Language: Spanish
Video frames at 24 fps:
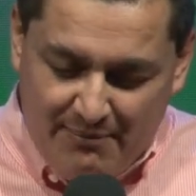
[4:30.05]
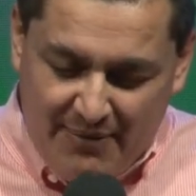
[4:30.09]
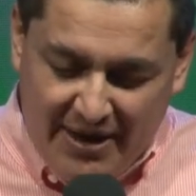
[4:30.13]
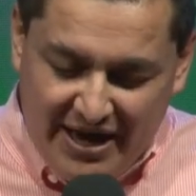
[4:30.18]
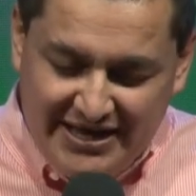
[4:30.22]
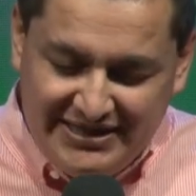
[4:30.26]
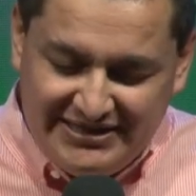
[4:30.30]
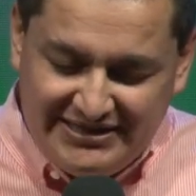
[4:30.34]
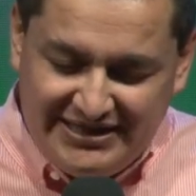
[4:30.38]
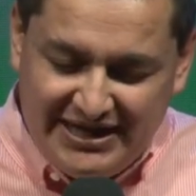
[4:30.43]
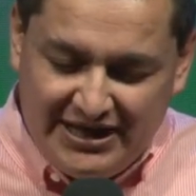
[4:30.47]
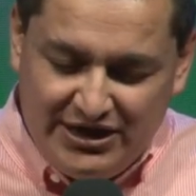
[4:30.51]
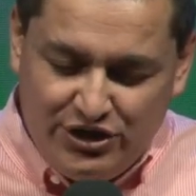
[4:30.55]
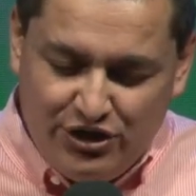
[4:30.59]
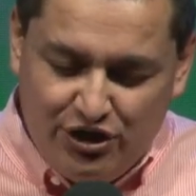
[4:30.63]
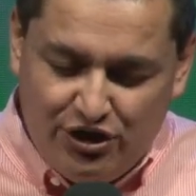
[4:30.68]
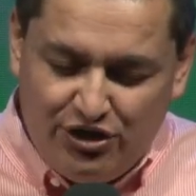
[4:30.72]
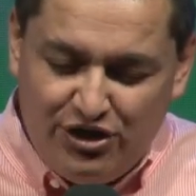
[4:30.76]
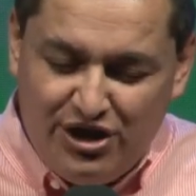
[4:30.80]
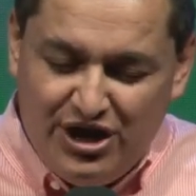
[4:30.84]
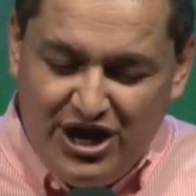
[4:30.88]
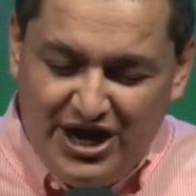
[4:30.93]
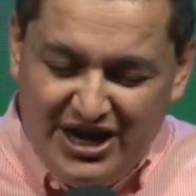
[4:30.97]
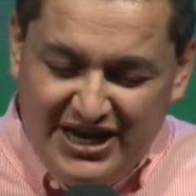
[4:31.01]
Ven
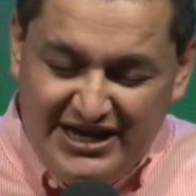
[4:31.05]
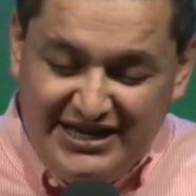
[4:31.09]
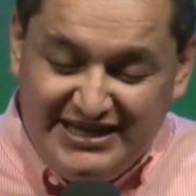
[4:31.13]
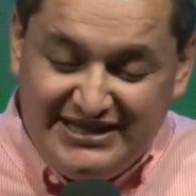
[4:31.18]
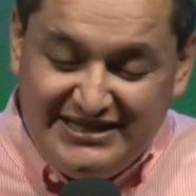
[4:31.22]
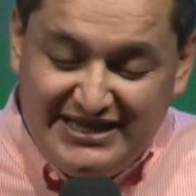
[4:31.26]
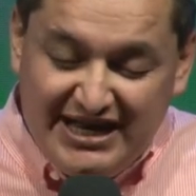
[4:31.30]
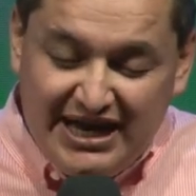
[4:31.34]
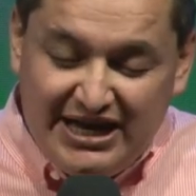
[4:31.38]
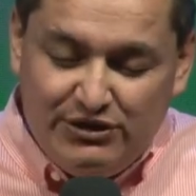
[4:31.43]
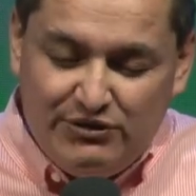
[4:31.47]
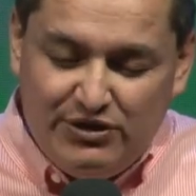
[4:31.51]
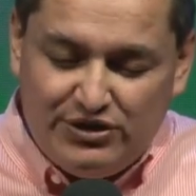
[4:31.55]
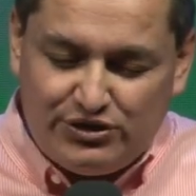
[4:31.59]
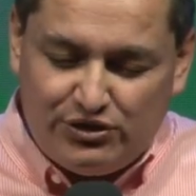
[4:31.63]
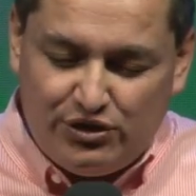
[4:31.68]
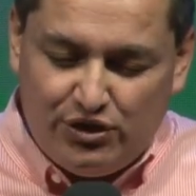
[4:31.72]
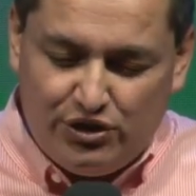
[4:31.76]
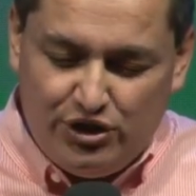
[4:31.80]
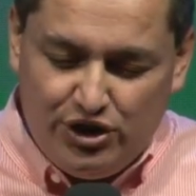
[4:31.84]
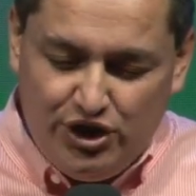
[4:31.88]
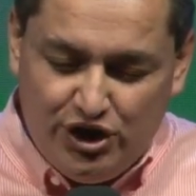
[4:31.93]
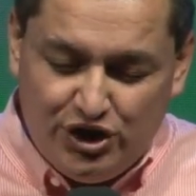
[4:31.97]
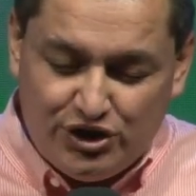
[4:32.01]
Señor y sé
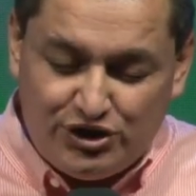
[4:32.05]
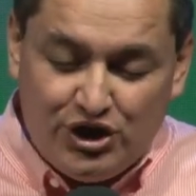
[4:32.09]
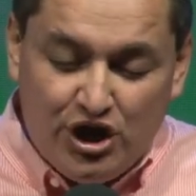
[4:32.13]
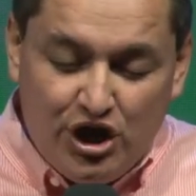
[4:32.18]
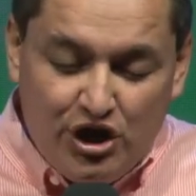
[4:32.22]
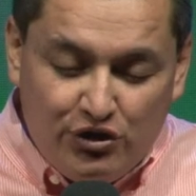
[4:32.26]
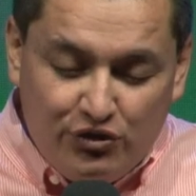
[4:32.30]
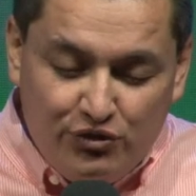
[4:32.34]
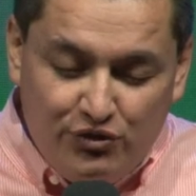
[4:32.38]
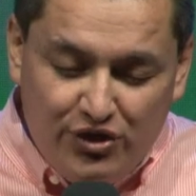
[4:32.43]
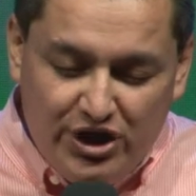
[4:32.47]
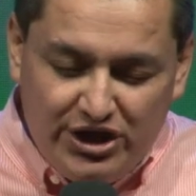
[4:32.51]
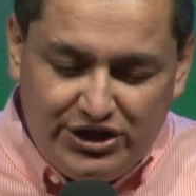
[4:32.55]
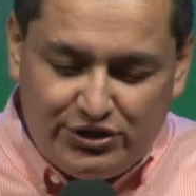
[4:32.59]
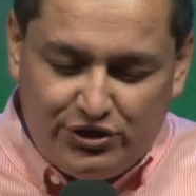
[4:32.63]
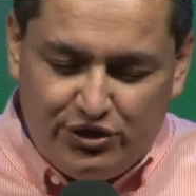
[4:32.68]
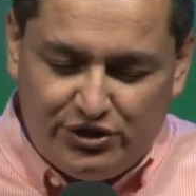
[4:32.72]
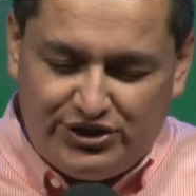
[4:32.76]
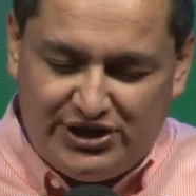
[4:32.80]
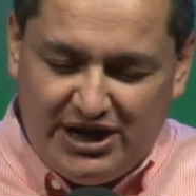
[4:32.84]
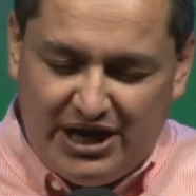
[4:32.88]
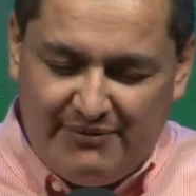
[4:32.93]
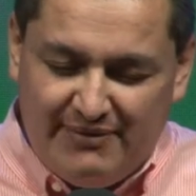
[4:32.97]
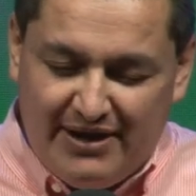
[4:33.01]
nuestro Dios,
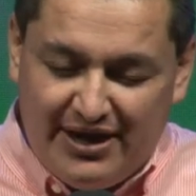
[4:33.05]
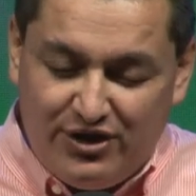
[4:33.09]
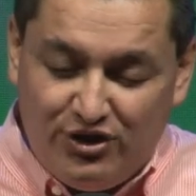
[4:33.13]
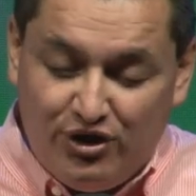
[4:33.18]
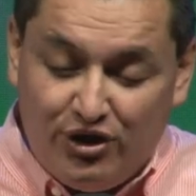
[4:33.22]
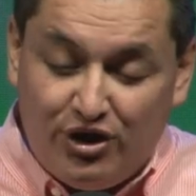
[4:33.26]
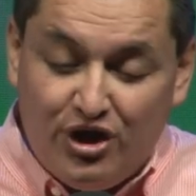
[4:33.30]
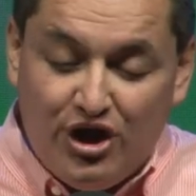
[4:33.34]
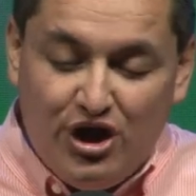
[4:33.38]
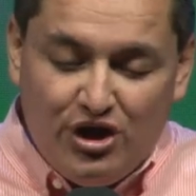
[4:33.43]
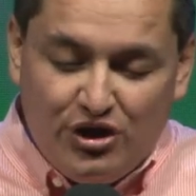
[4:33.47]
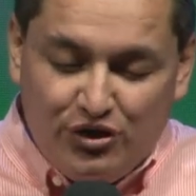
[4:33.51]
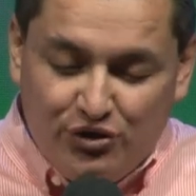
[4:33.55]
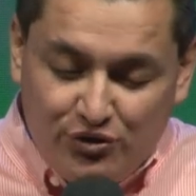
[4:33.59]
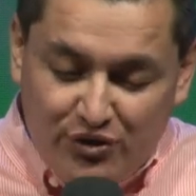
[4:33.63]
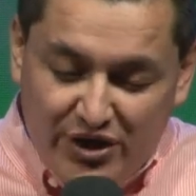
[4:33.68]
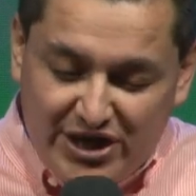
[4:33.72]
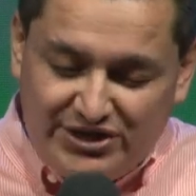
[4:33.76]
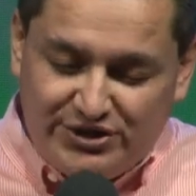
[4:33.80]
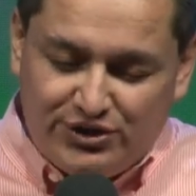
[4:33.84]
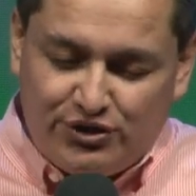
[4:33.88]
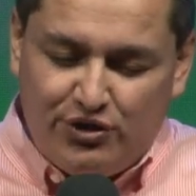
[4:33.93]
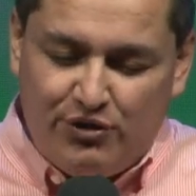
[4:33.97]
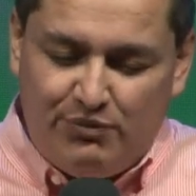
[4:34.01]
nuestro Salvador,
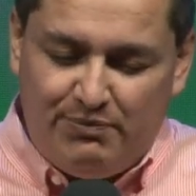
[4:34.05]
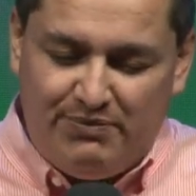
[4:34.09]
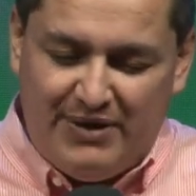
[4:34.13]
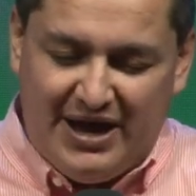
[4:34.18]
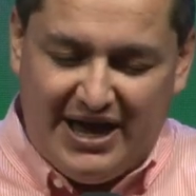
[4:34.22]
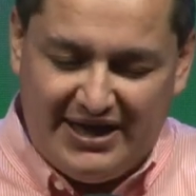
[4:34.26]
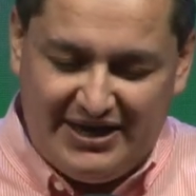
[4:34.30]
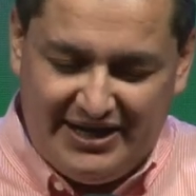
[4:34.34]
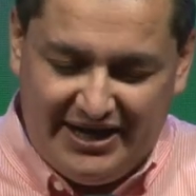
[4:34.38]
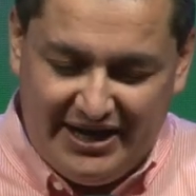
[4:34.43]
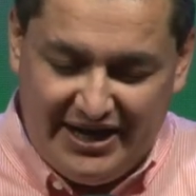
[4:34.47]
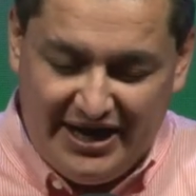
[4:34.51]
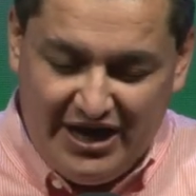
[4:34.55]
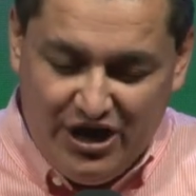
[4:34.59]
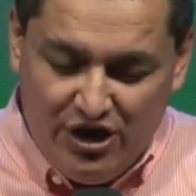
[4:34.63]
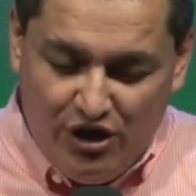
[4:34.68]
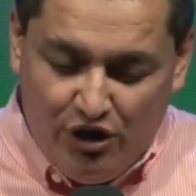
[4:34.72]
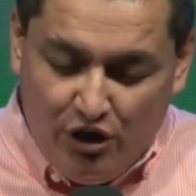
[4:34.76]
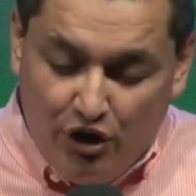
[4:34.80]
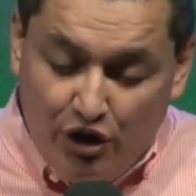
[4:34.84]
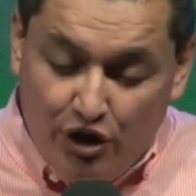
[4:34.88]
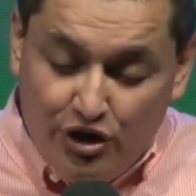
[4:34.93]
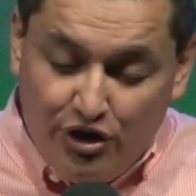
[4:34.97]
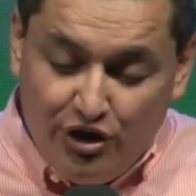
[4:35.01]
nuestro Padre.
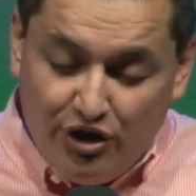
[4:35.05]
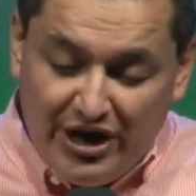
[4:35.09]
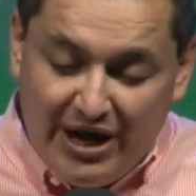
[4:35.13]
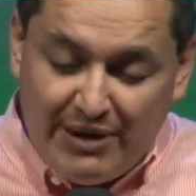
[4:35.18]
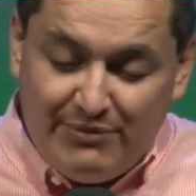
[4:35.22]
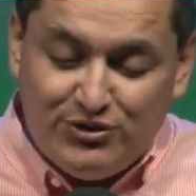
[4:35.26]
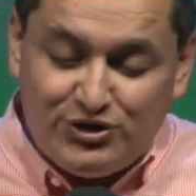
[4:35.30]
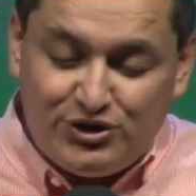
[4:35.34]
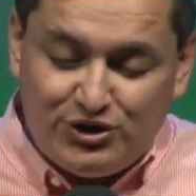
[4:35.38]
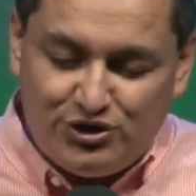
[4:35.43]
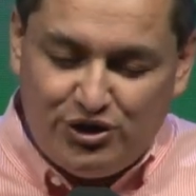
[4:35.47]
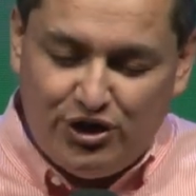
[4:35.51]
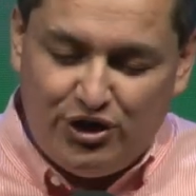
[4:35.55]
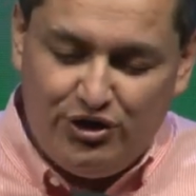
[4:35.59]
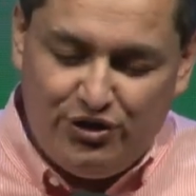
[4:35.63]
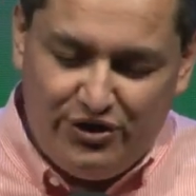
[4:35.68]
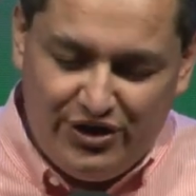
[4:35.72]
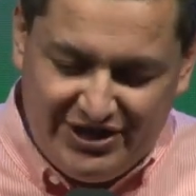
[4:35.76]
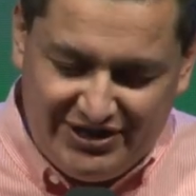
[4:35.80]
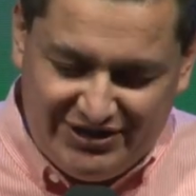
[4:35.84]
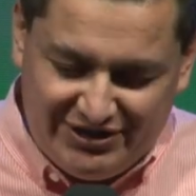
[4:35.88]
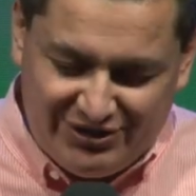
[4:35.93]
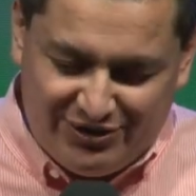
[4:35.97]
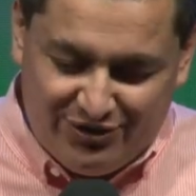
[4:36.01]
Hoy oramos
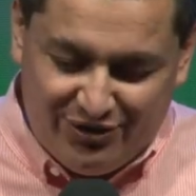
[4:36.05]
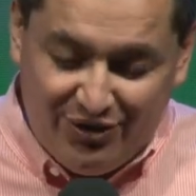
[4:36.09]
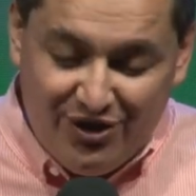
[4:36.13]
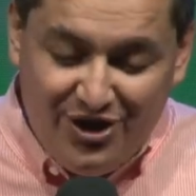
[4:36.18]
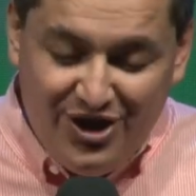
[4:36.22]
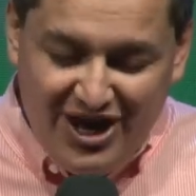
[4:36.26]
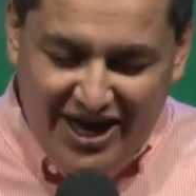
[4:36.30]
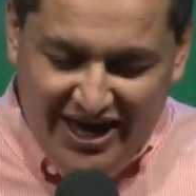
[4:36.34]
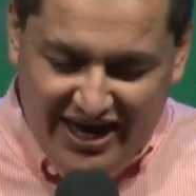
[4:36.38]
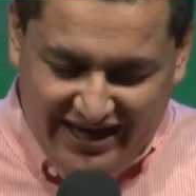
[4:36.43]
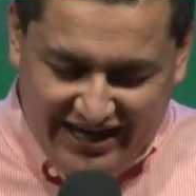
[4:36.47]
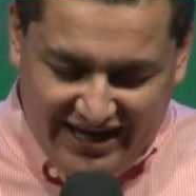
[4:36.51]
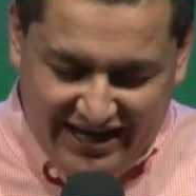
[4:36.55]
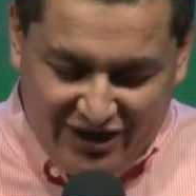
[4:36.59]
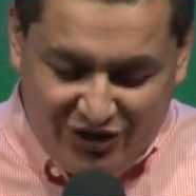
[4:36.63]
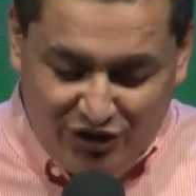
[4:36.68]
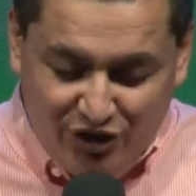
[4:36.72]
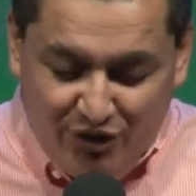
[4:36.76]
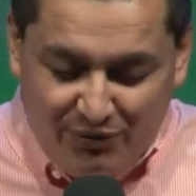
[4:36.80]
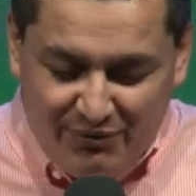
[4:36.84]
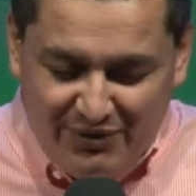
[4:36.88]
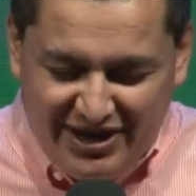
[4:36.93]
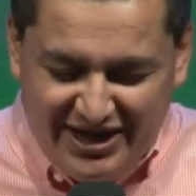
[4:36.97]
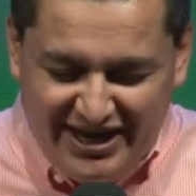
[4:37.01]
todo esto en
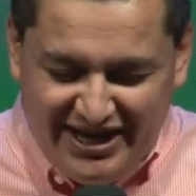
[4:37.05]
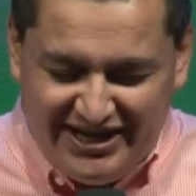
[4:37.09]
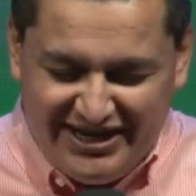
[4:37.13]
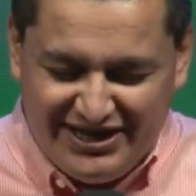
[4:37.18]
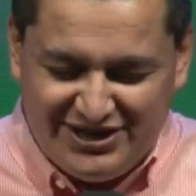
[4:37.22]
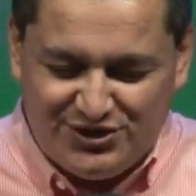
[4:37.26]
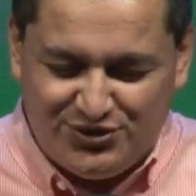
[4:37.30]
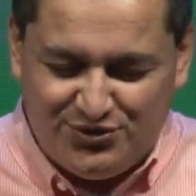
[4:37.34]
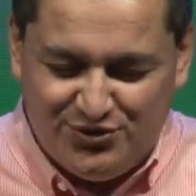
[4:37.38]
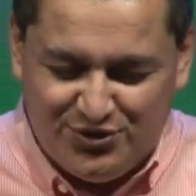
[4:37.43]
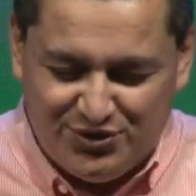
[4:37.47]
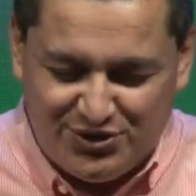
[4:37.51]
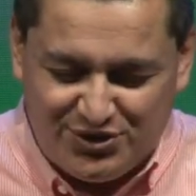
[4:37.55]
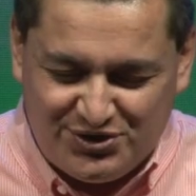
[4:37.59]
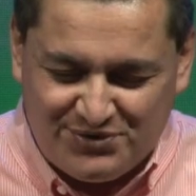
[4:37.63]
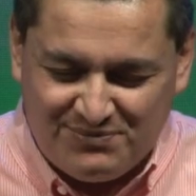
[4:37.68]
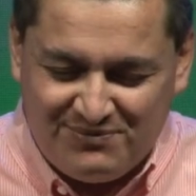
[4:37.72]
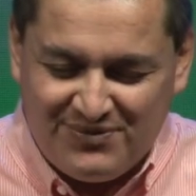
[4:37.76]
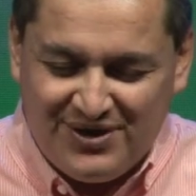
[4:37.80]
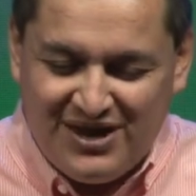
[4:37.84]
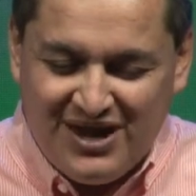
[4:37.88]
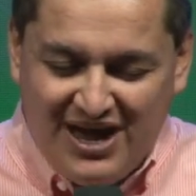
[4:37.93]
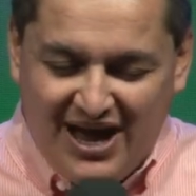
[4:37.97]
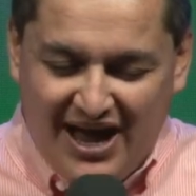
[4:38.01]
el nombre de Jesús.